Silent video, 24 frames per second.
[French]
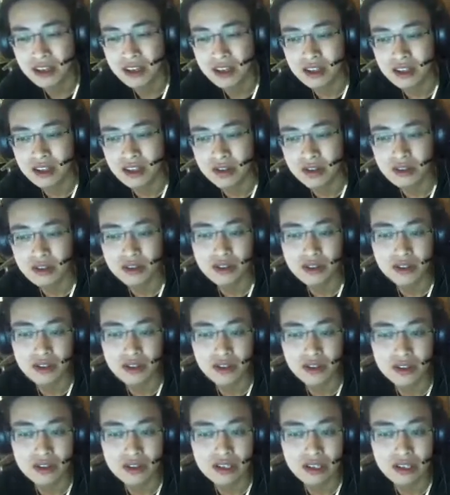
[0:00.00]
Donc
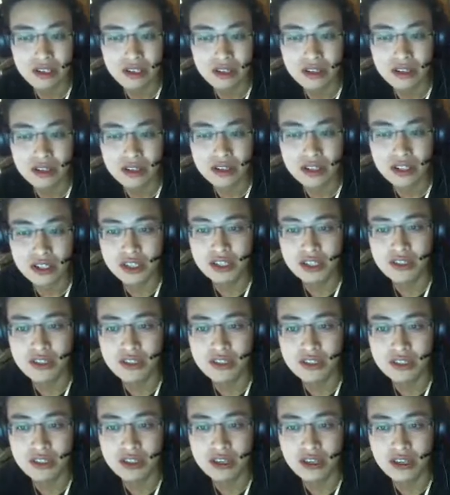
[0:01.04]
en cela déjà
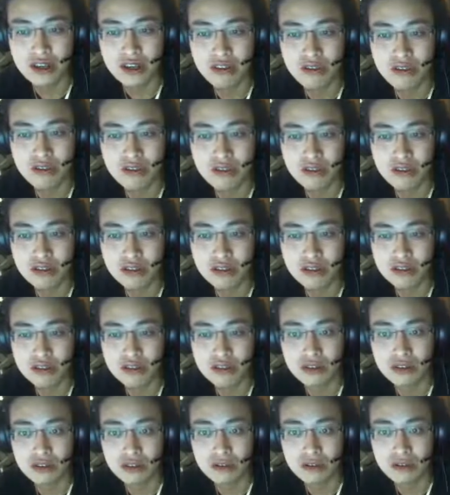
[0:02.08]
ça
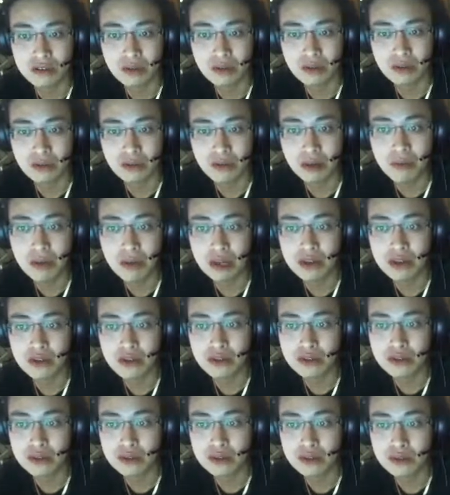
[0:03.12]
offre pas
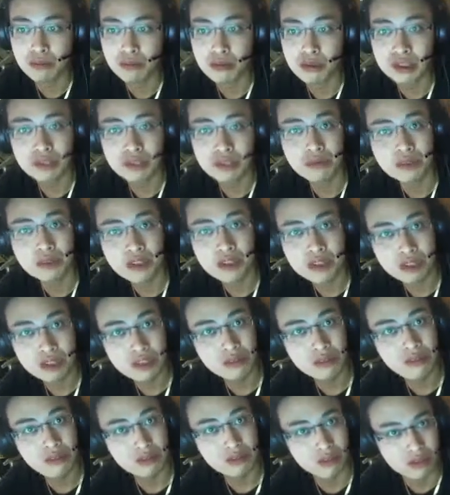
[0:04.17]
mal de
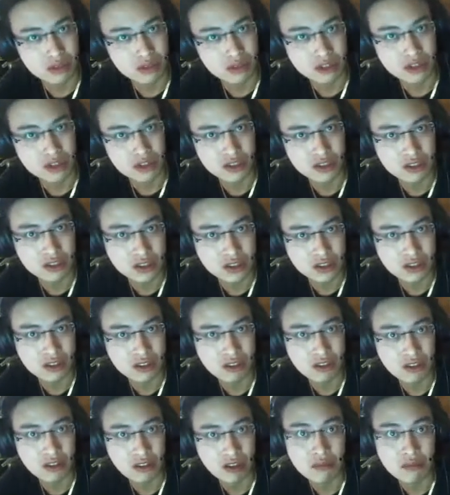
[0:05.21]
possibilités pour les gens qui
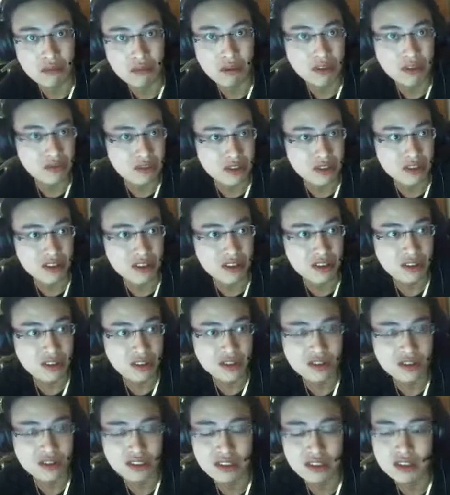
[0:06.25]
aiment la
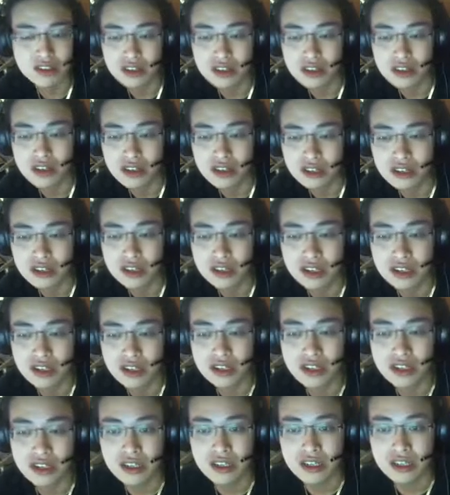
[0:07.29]
finance
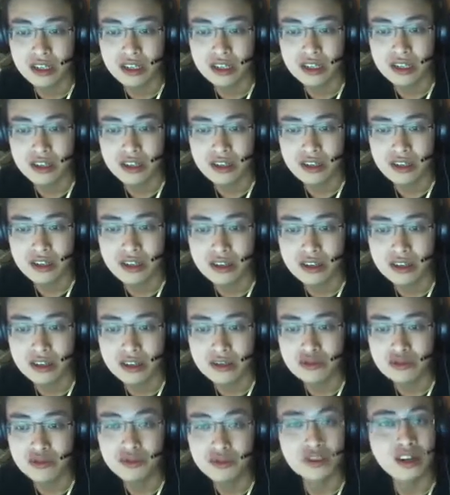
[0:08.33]
et qui
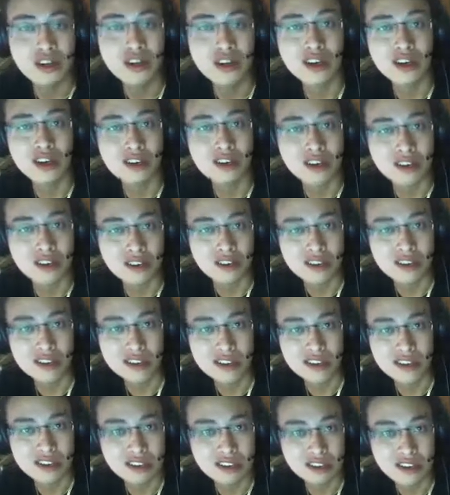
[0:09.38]
voudraient
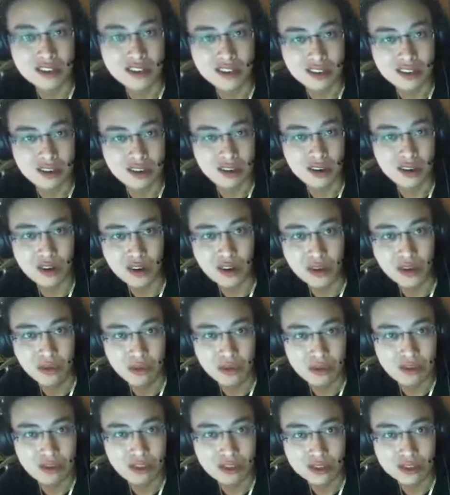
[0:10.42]
tester leur
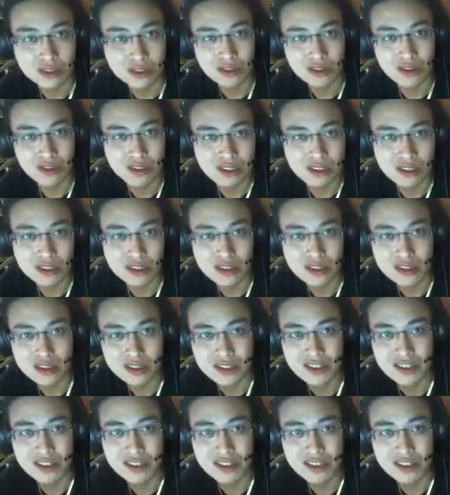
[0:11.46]
petite connaissances